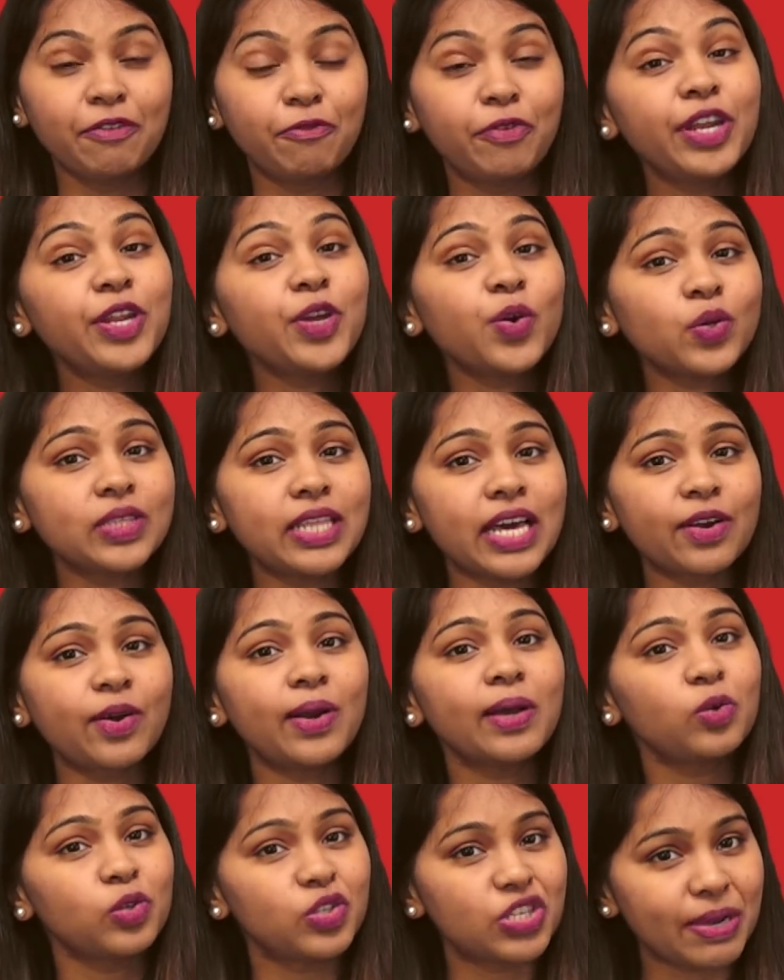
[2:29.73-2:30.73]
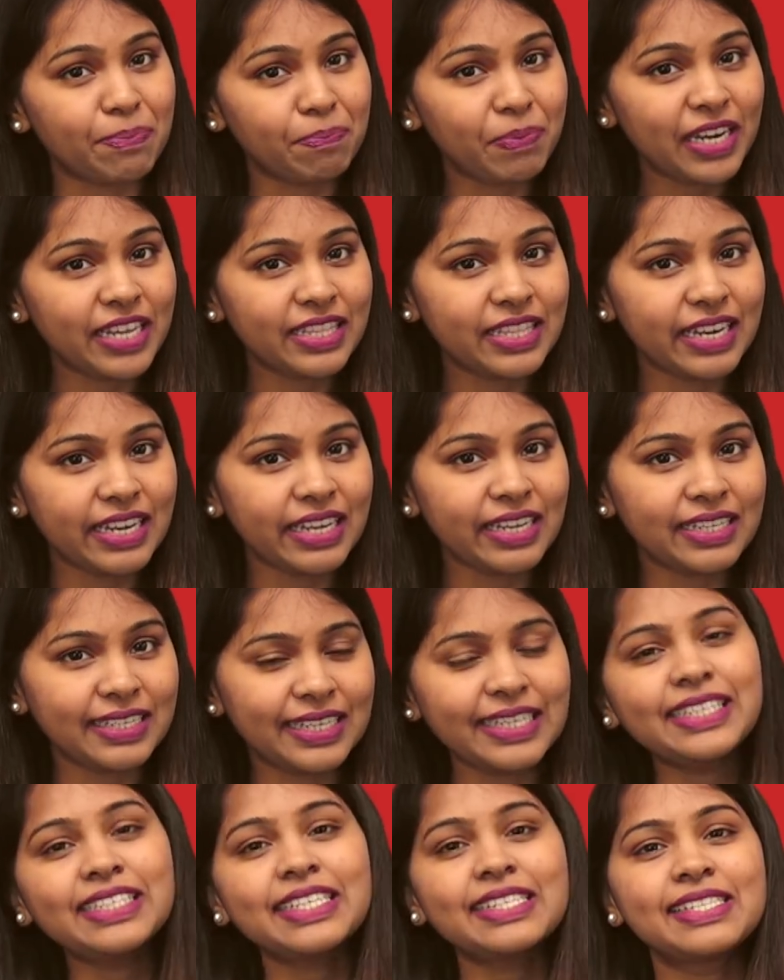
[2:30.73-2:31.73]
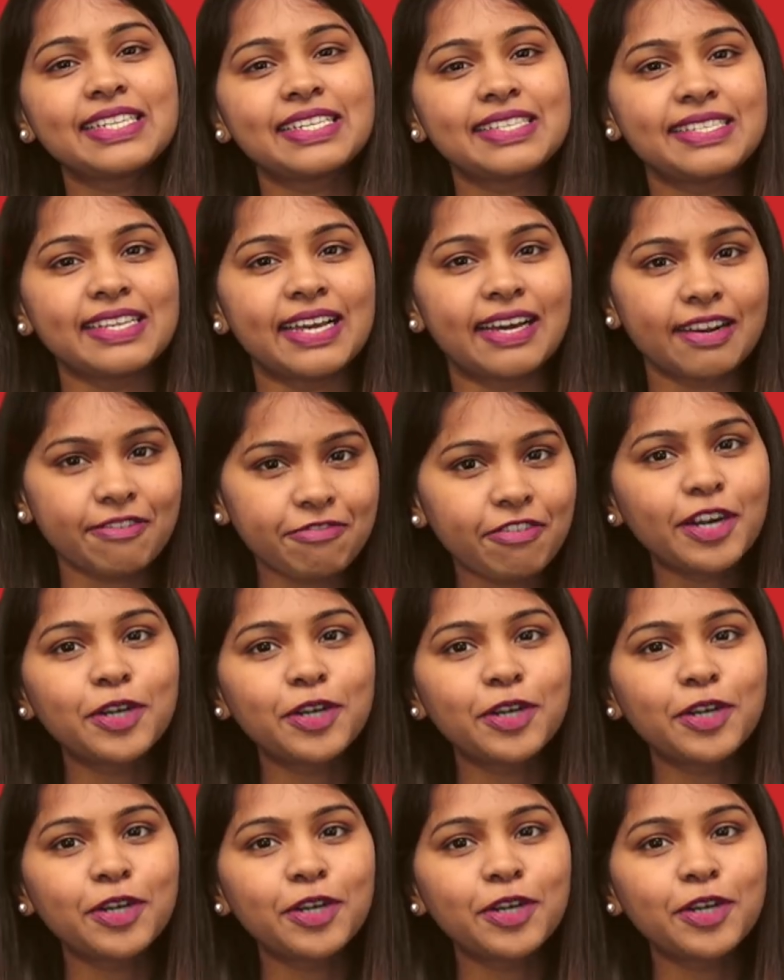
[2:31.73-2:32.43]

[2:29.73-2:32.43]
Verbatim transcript: వినియోగదారులకు చెప్పలేదని డీజీసీసీఆర్ఎఫ్